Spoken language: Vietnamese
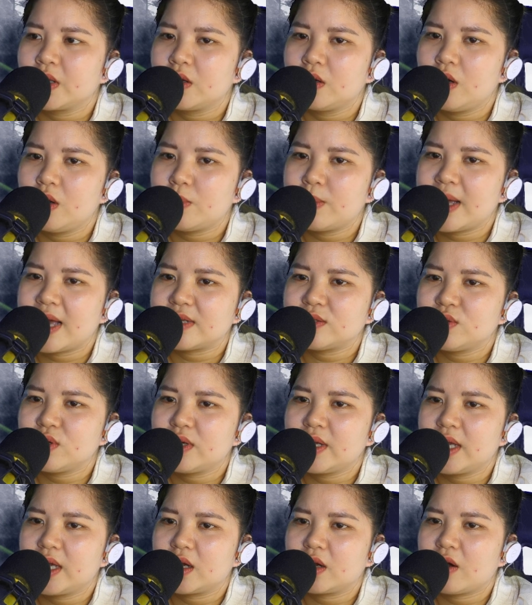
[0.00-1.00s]
Lúc gã
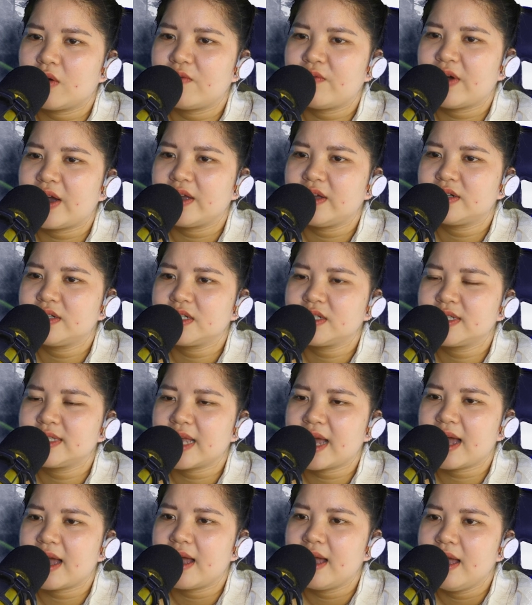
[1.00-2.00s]
xuất hiện không phải ở rất
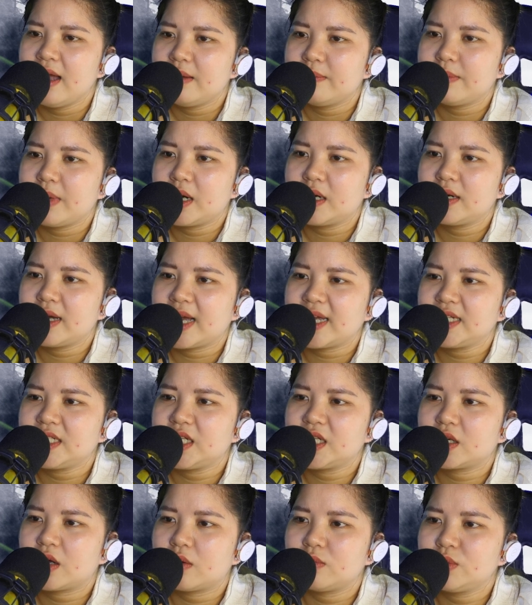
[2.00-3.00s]
xa, mà ở ngay
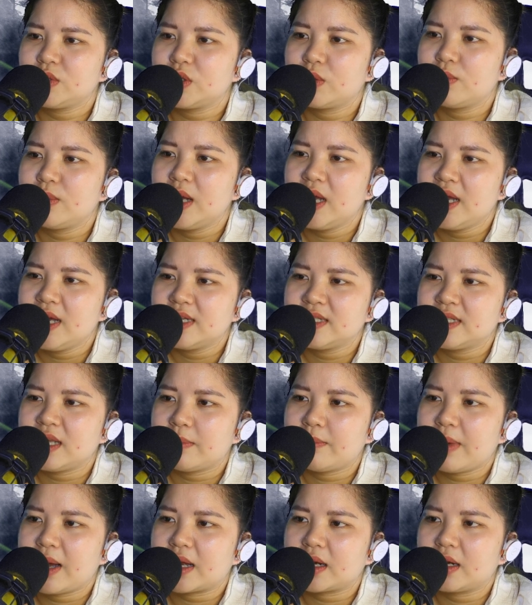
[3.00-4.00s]
trên không trung,
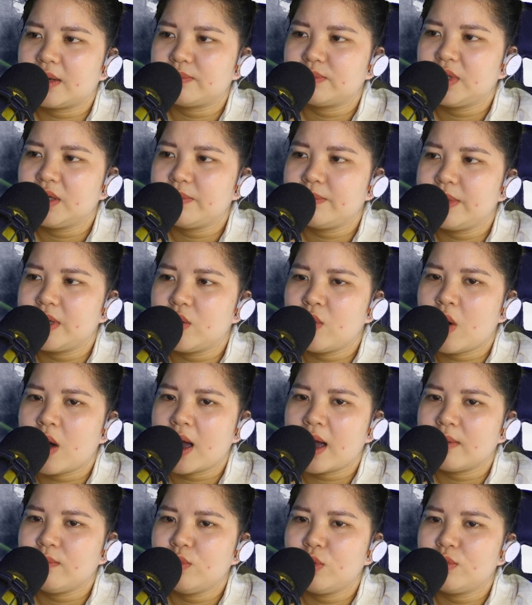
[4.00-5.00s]
sắc mặt lập tức biến
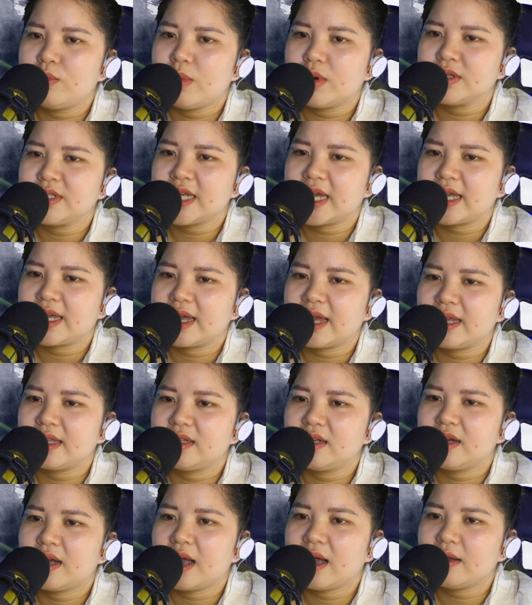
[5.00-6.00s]
hóa muốn bỏ chạy ngay
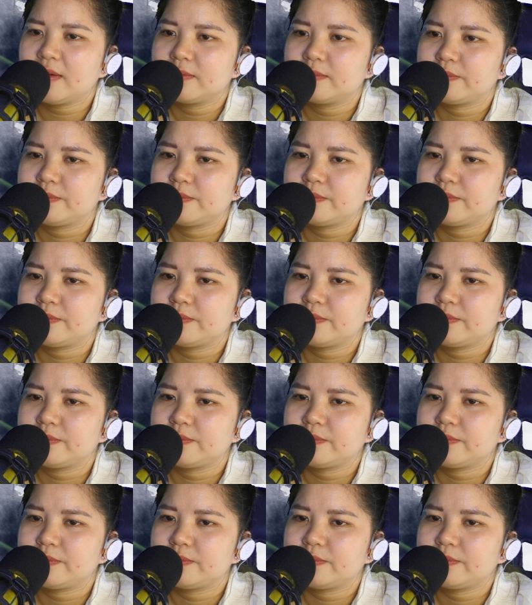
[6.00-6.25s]
tức khắc.